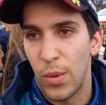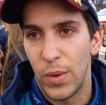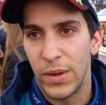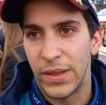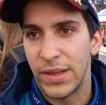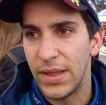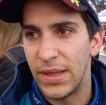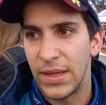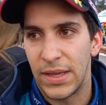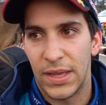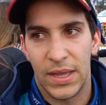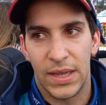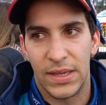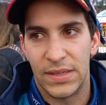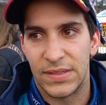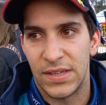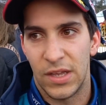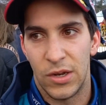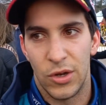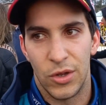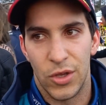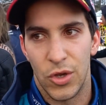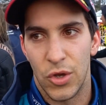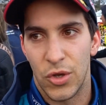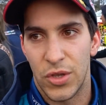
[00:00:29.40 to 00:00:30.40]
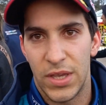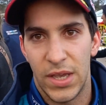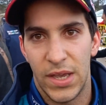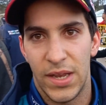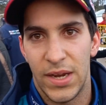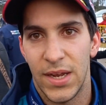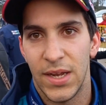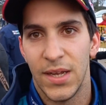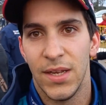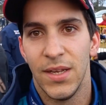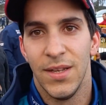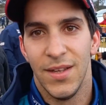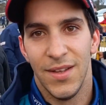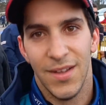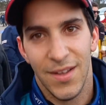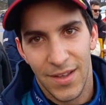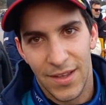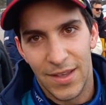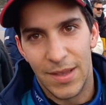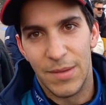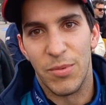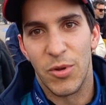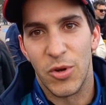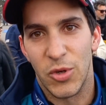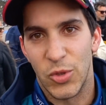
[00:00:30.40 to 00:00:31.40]
vuelta dije que sea lo que yo quiera
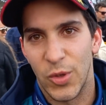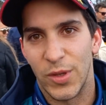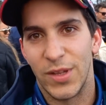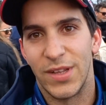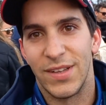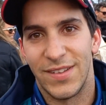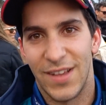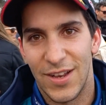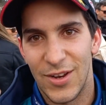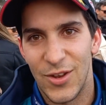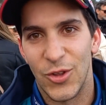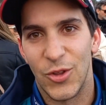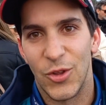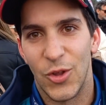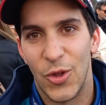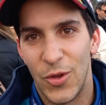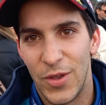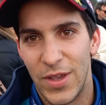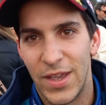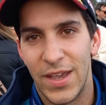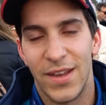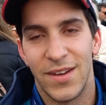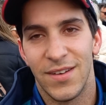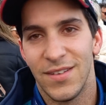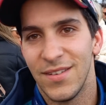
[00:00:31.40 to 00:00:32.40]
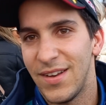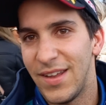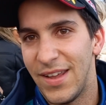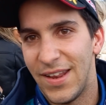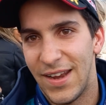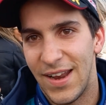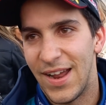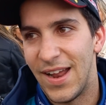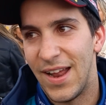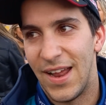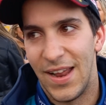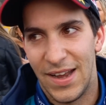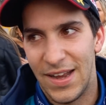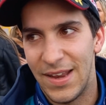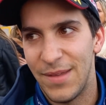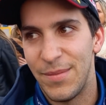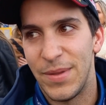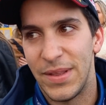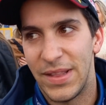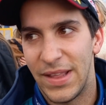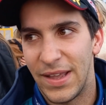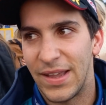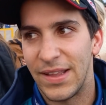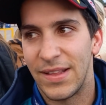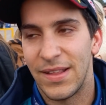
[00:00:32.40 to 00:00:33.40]
y por suerte salió todo bien, era el
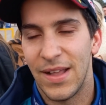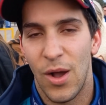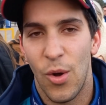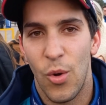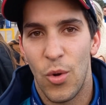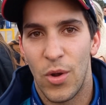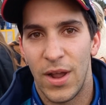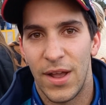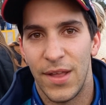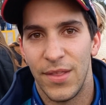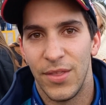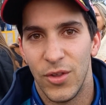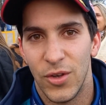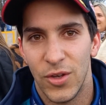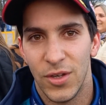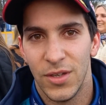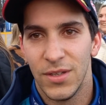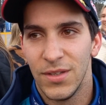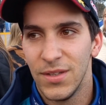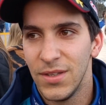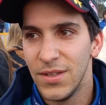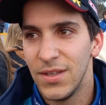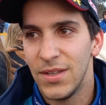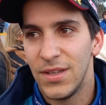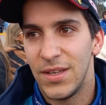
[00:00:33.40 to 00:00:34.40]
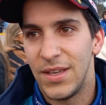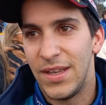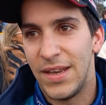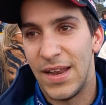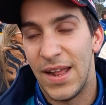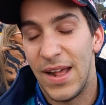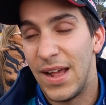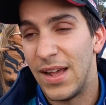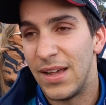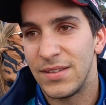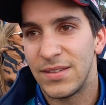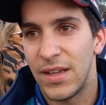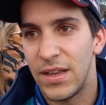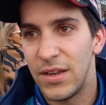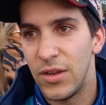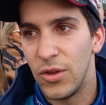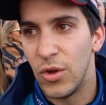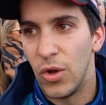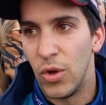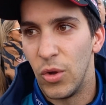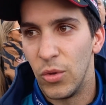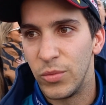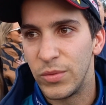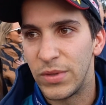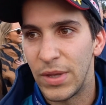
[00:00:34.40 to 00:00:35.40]
límite que estaba buscando y nada,
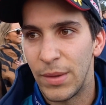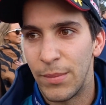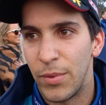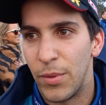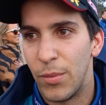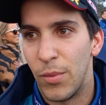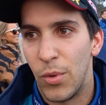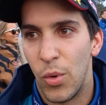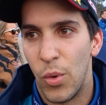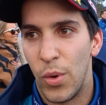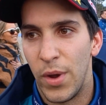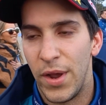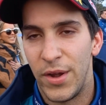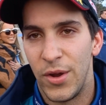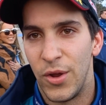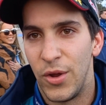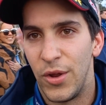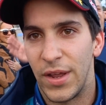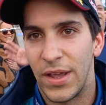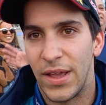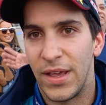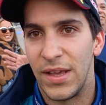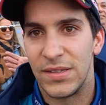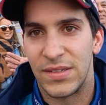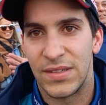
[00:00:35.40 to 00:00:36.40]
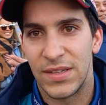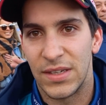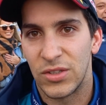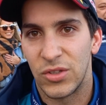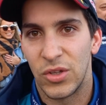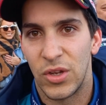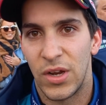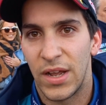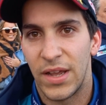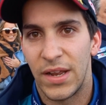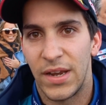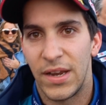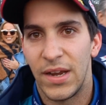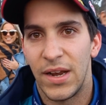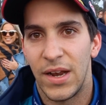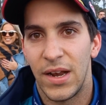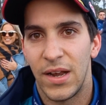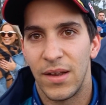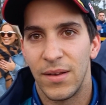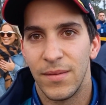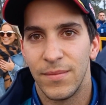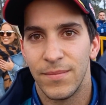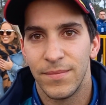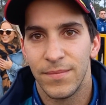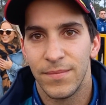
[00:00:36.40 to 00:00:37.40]
salió un tiempo muy bueno y quedé sexto en la general.